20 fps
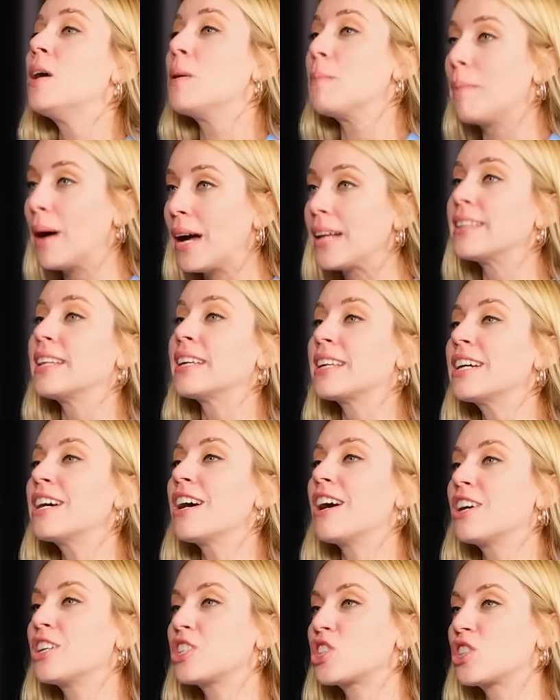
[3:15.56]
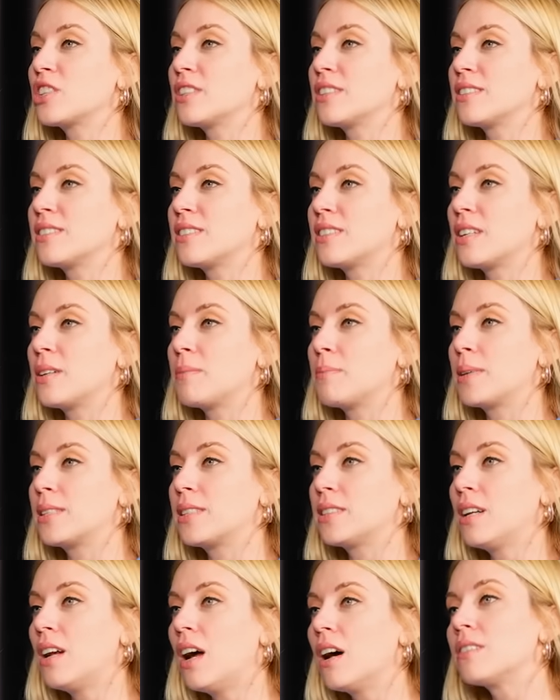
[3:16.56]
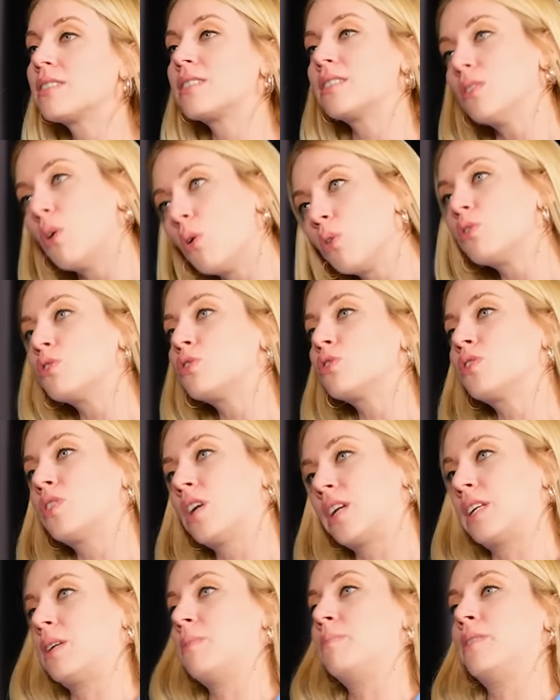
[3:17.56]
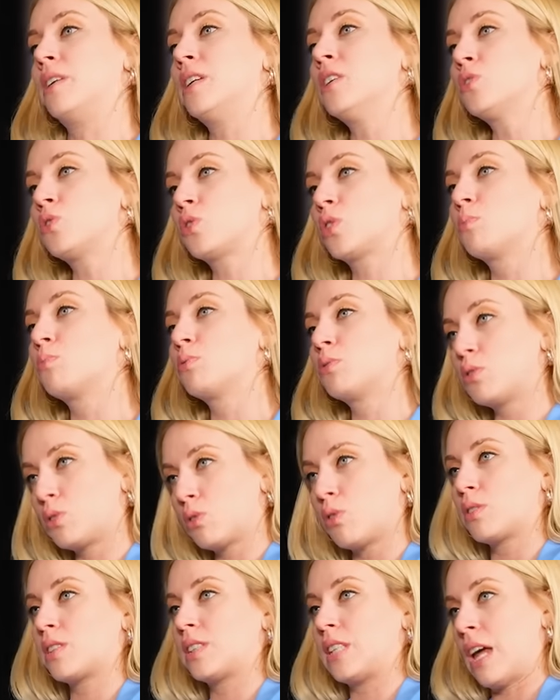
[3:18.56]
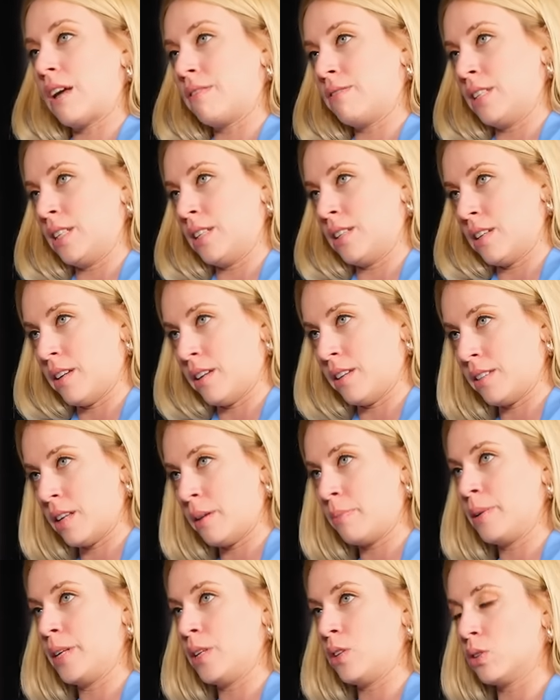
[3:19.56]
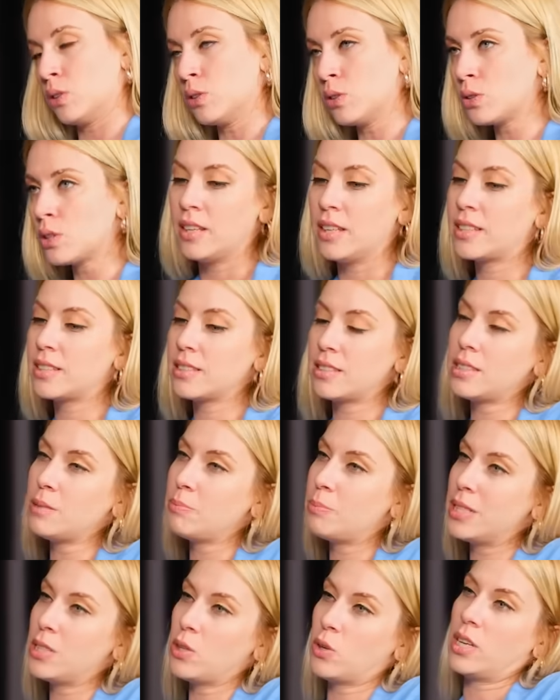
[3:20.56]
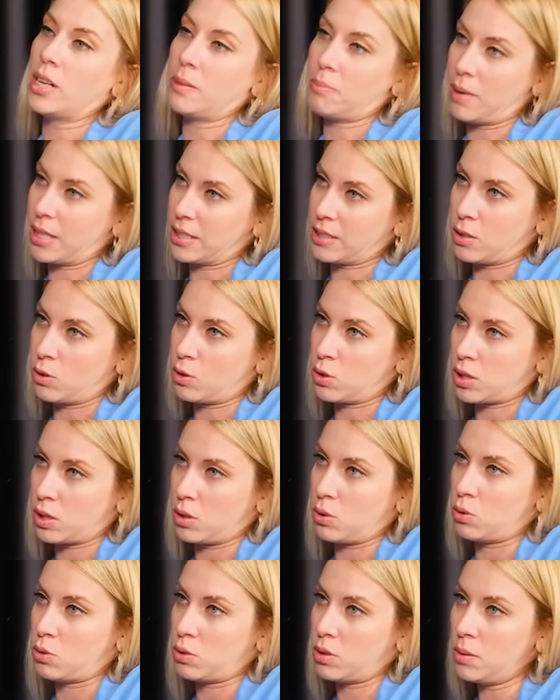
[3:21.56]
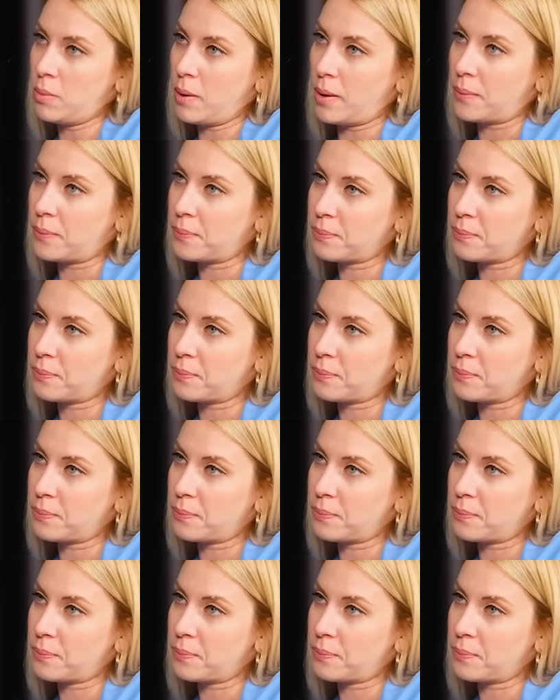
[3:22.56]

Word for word: Bendeki karşılığın senin mesela aslında oyuncu da kimliği. Çünkü bunu çok Hı-hı. sevdiğini de biliyoruz. İkisini bir yönetmekten hoşlanıyorsun değil mi?